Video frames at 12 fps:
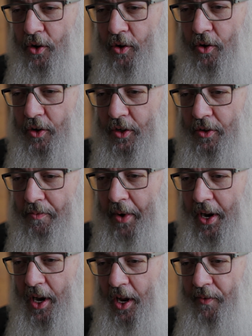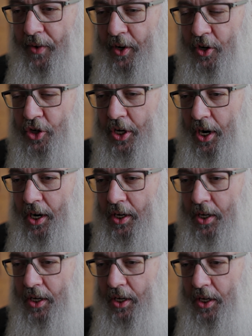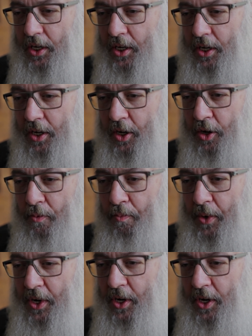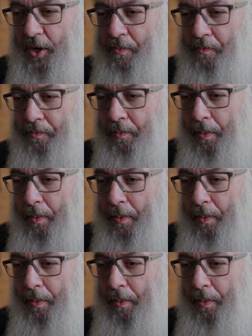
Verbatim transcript: und mein Leben gestalte ich mit ihm.